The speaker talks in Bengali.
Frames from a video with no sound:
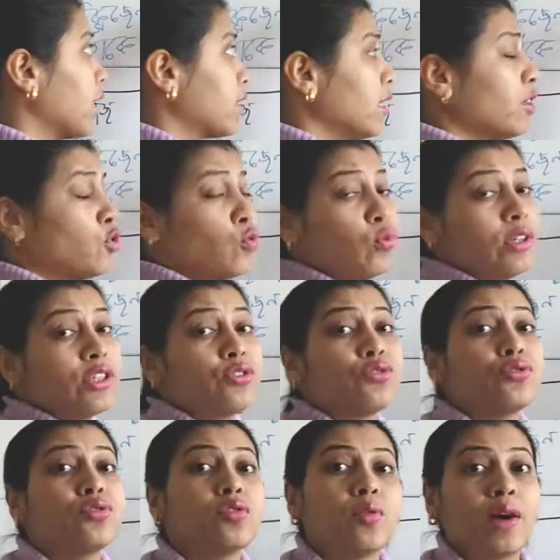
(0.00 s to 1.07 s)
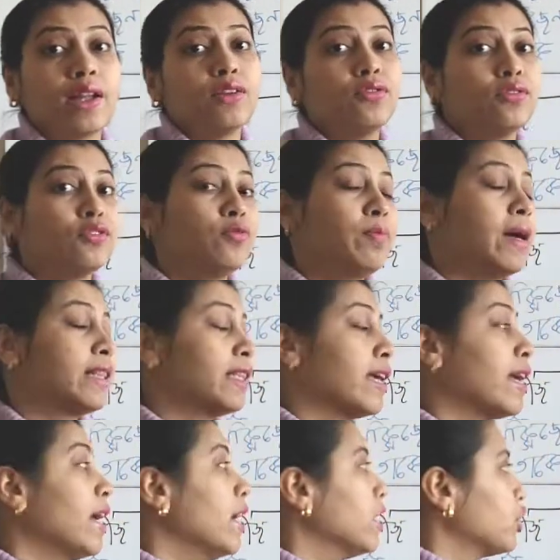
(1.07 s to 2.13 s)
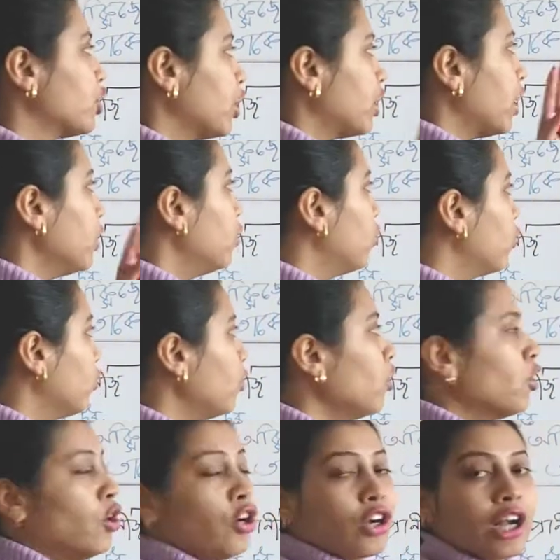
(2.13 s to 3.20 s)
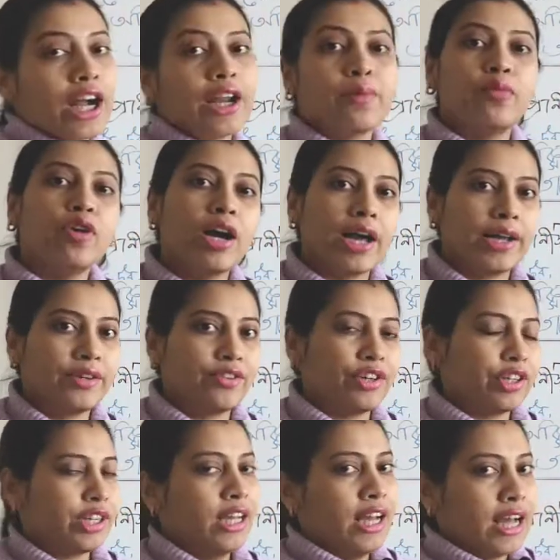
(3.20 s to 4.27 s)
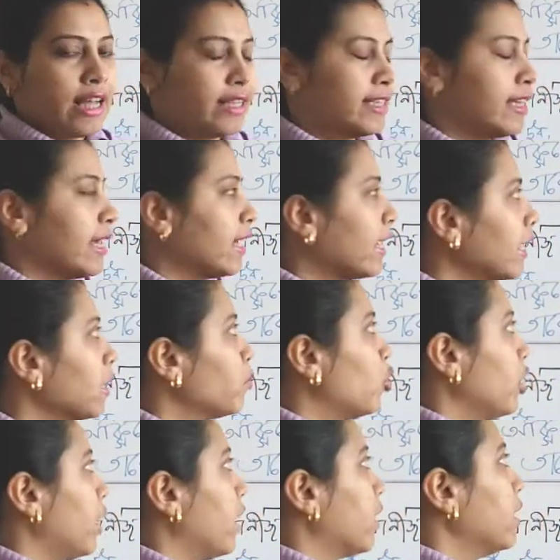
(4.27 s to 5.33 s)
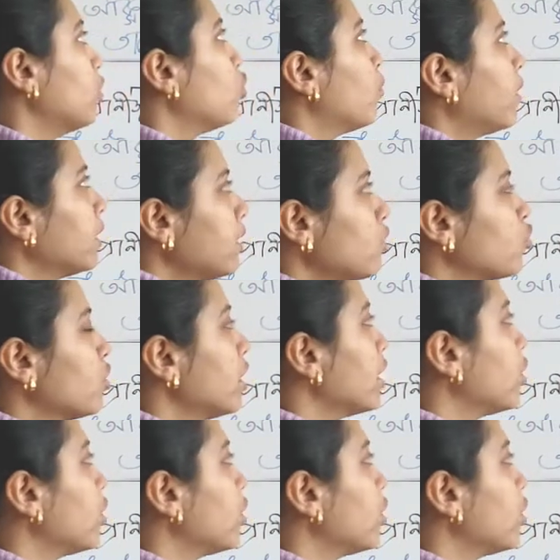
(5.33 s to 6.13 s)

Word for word: থাকছে টু ইস টু ওয়ান অনুপাতে সেটাই হলো কার্বোহাইড্রেট আচ্ছা এখানে বলে রাখি তোমাদের যদি